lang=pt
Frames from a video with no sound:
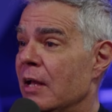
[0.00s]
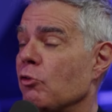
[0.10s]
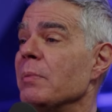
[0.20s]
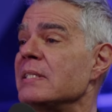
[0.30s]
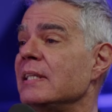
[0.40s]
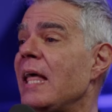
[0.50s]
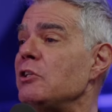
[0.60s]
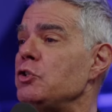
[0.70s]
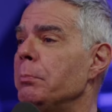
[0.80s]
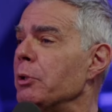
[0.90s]
Como a
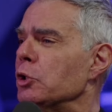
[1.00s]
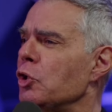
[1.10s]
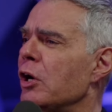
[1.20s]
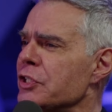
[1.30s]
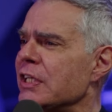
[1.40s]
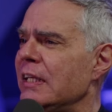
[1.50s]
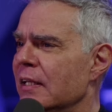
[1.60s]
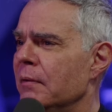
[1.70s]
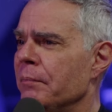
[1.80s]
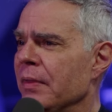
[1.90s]
cidade de Brodowski, né?